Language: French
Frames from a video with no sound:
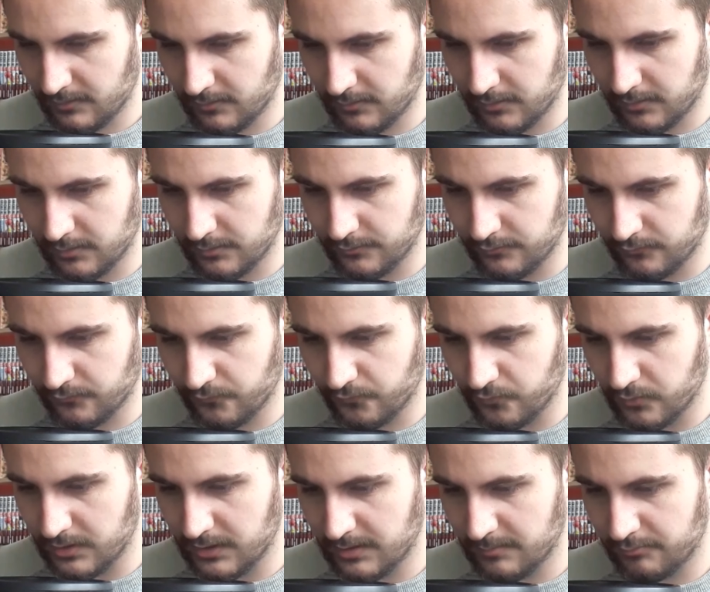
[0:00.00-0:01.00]
donc
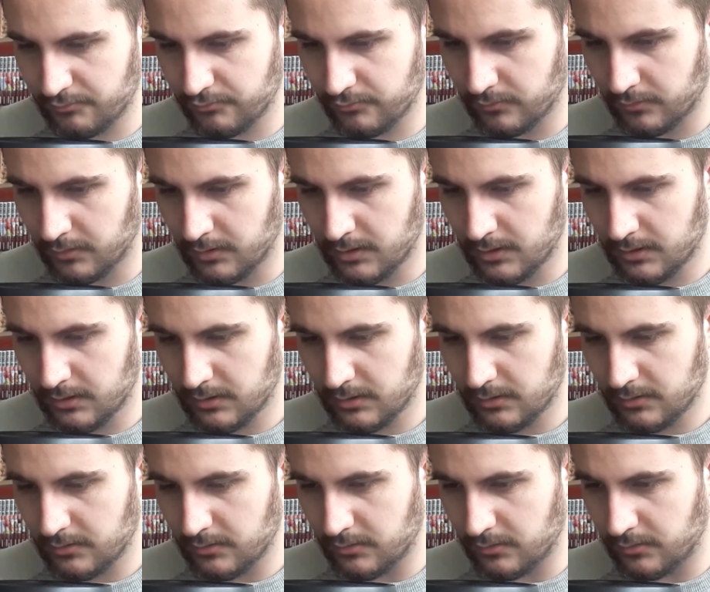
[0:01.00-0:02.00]
voilà pour
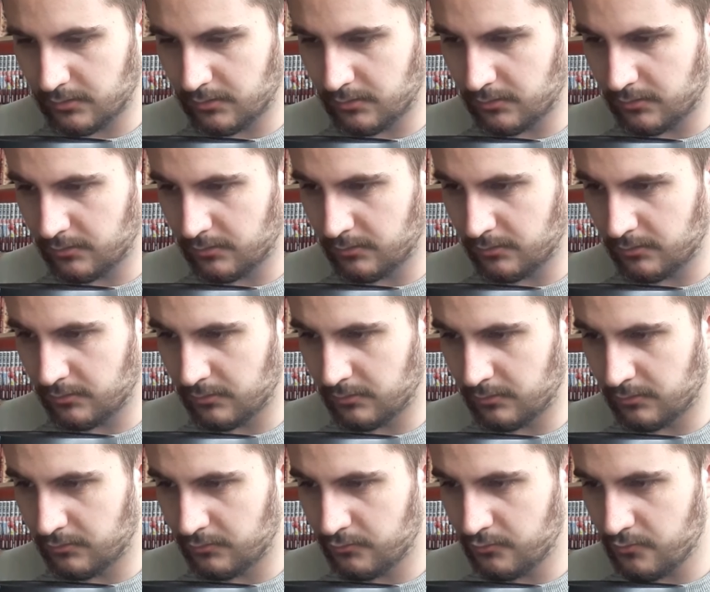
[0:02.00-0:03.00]

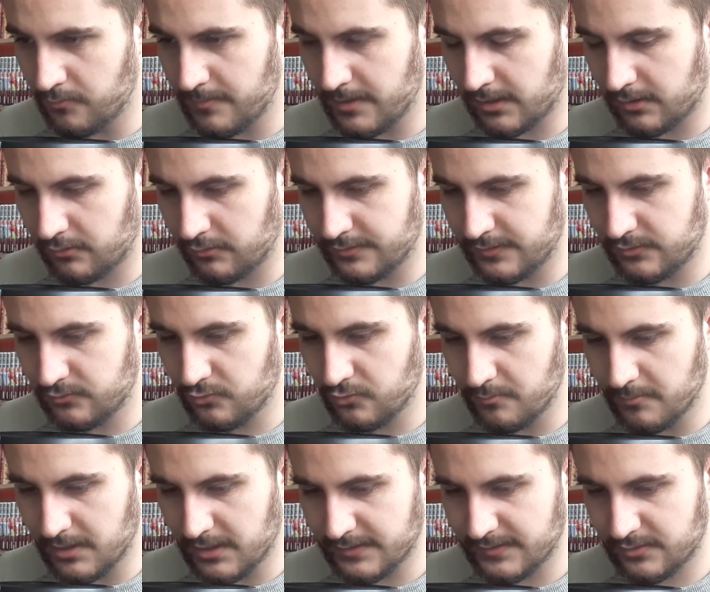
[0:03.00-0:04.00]
le mercredi
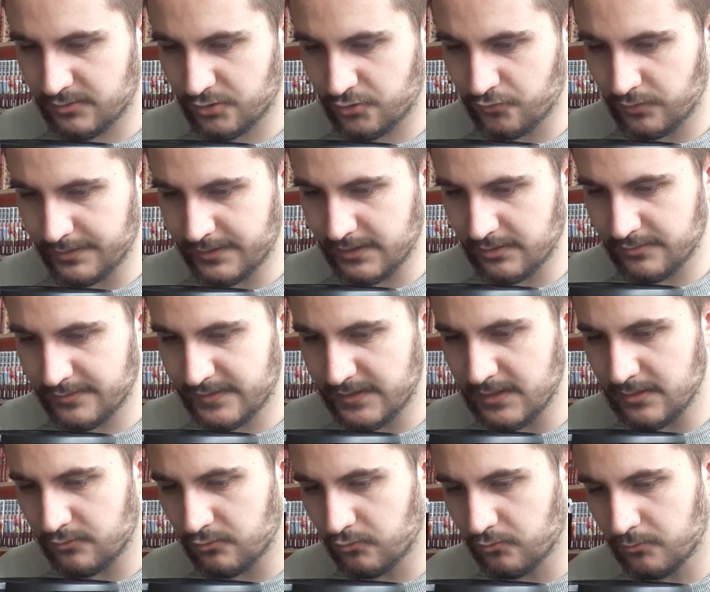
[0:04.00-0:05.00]
2 mars. Je vois qu'il y a
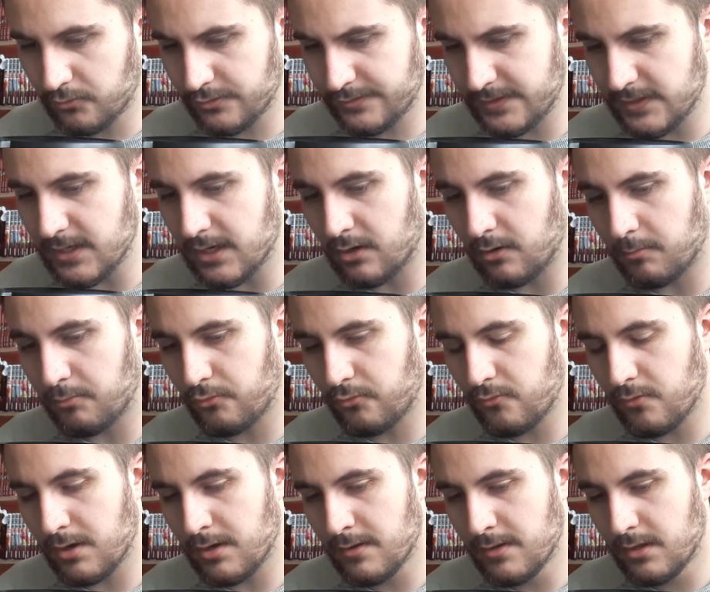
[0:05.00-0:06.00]
aussi Trouboti, Alors
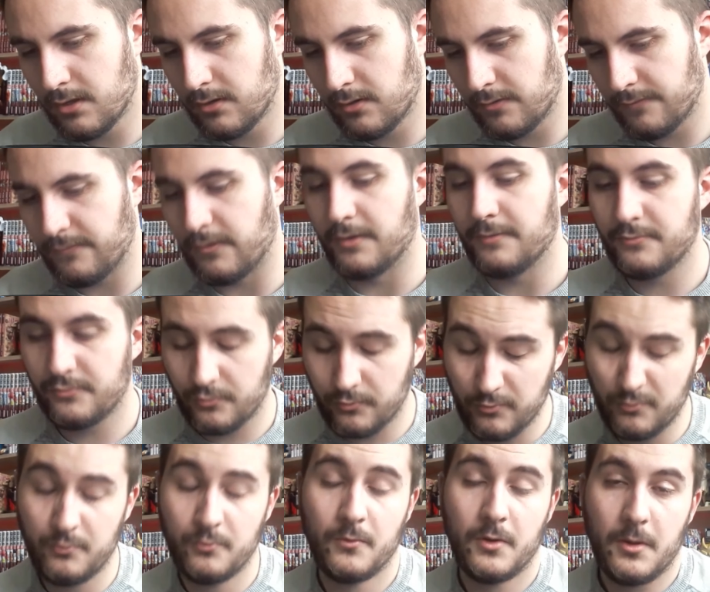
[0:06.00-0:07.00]
pourquoi enfin
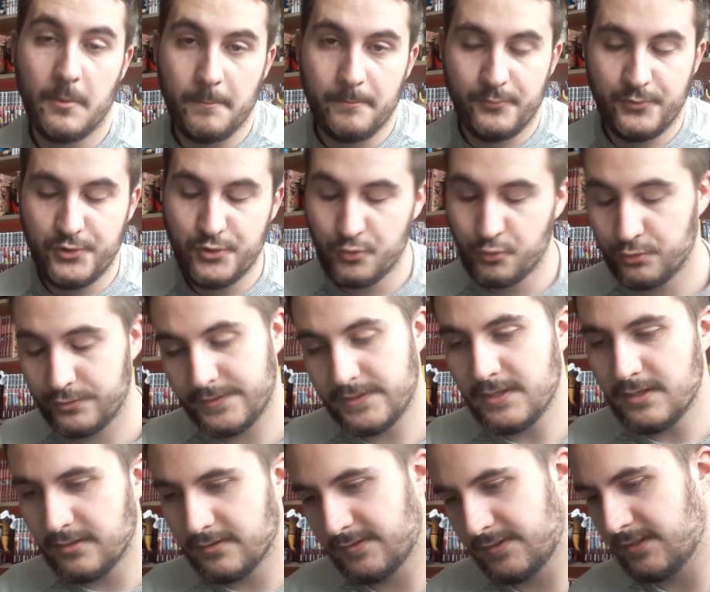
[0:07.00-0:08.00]
True
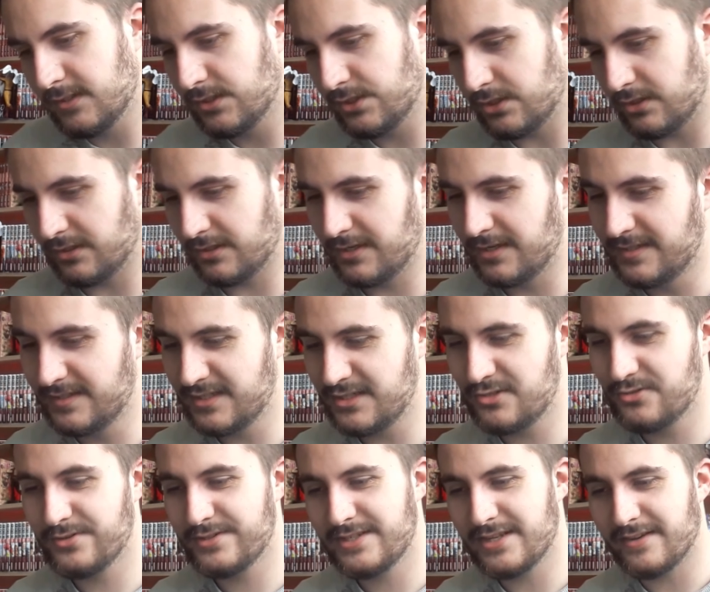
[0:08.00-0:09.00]
Beauty, si je,
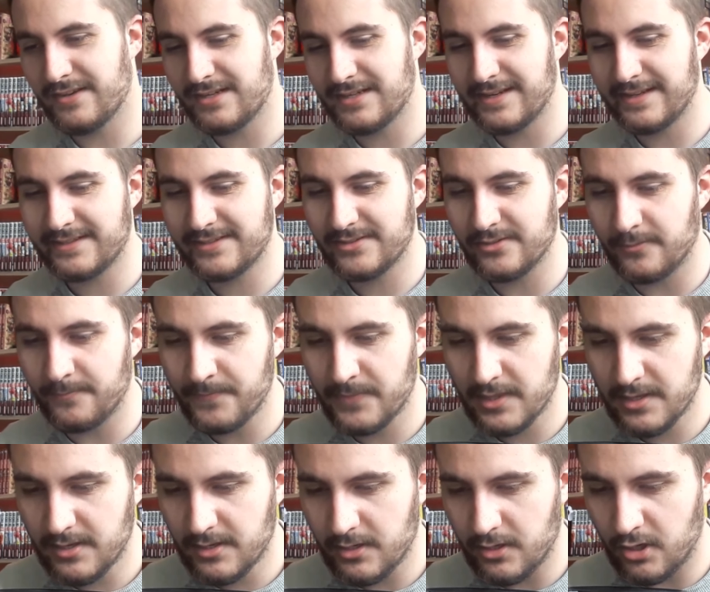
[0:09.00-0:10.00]
si je dis avec l'accent.
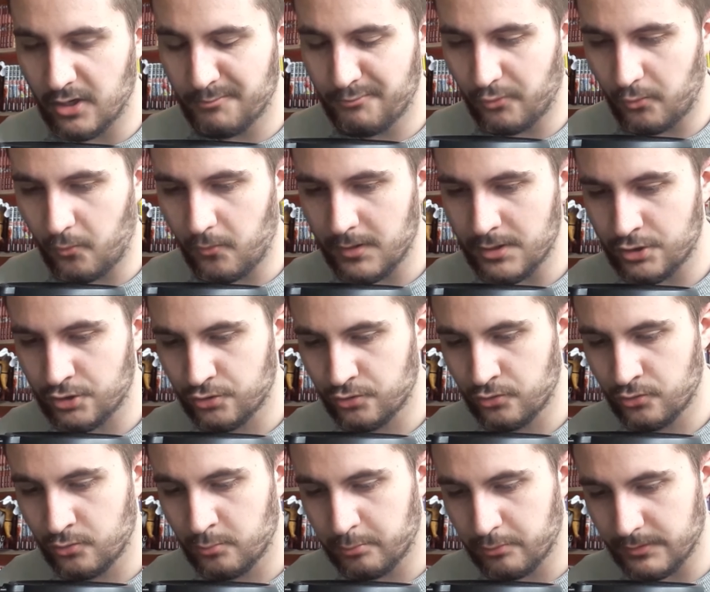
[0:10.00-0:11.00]
Euh, pourquoi
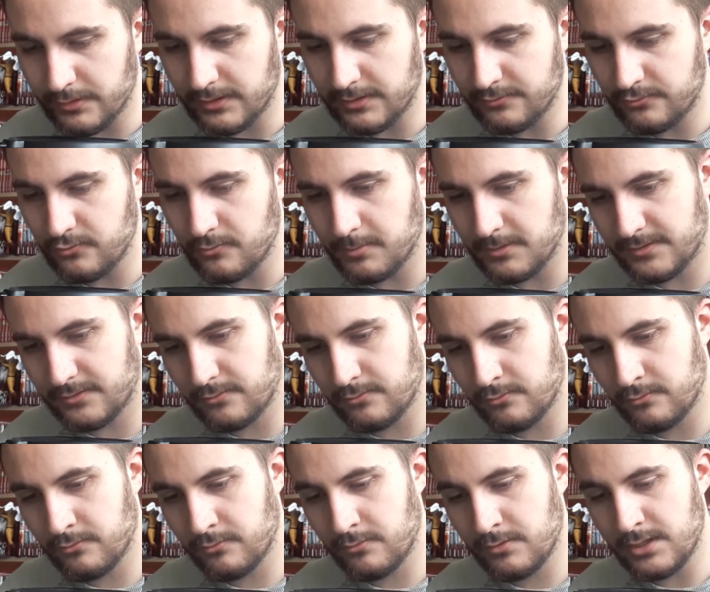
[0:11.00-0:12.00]
je pointe là-dessus Parce
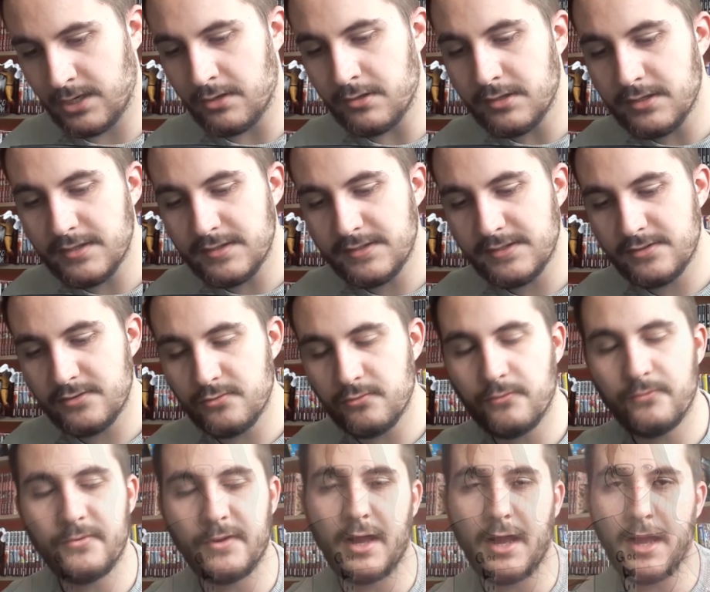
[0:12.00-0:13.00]
qu'il y a une
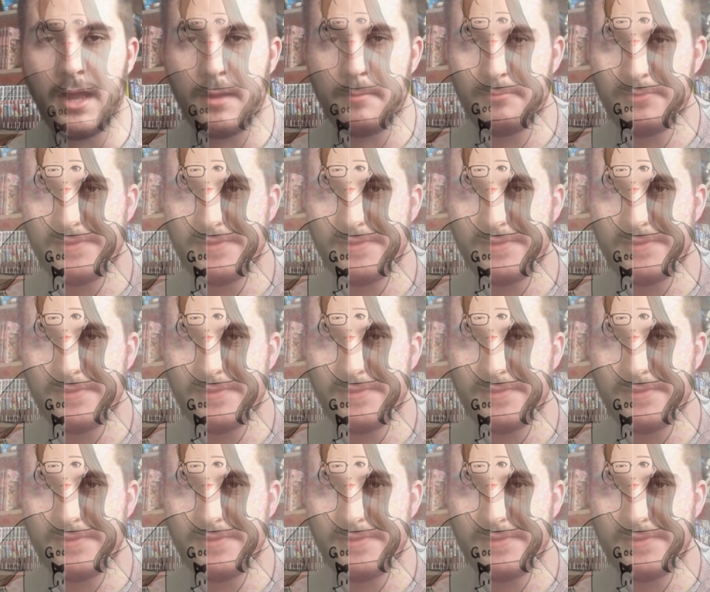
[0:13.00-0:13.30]
édition, enfin un